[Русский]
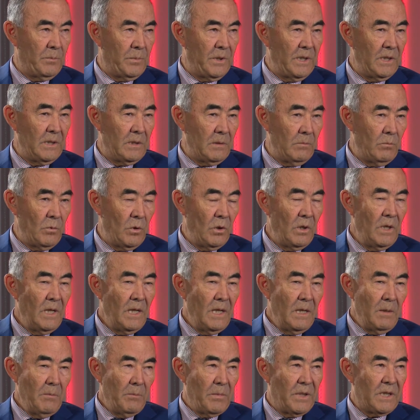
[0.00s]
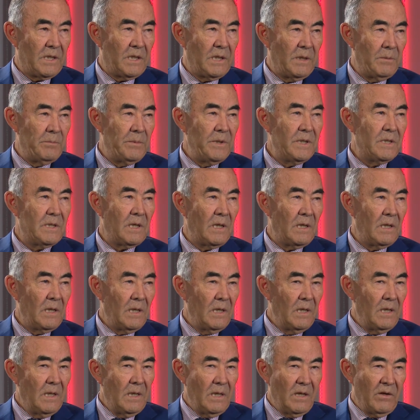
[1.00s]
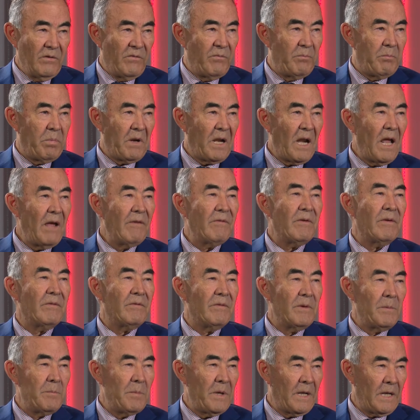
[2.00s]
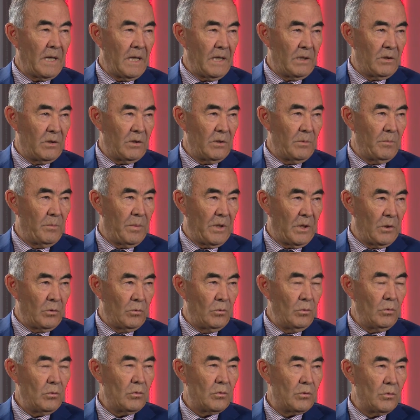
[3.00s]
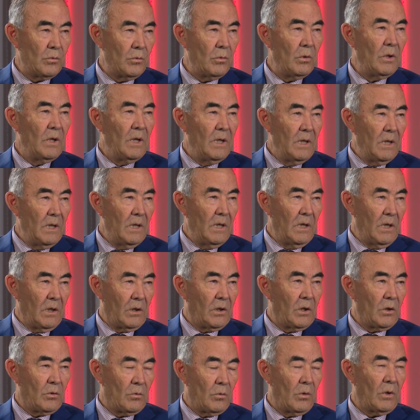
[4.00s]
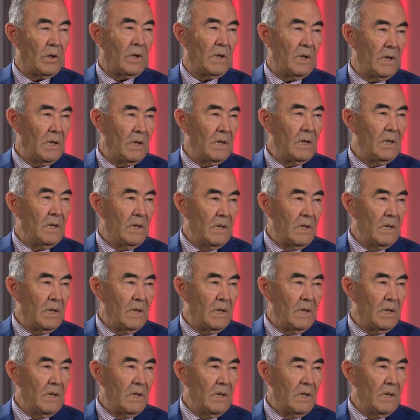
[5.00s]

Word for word: Поэтому потребитель вправе выбирать продукцию, э, которая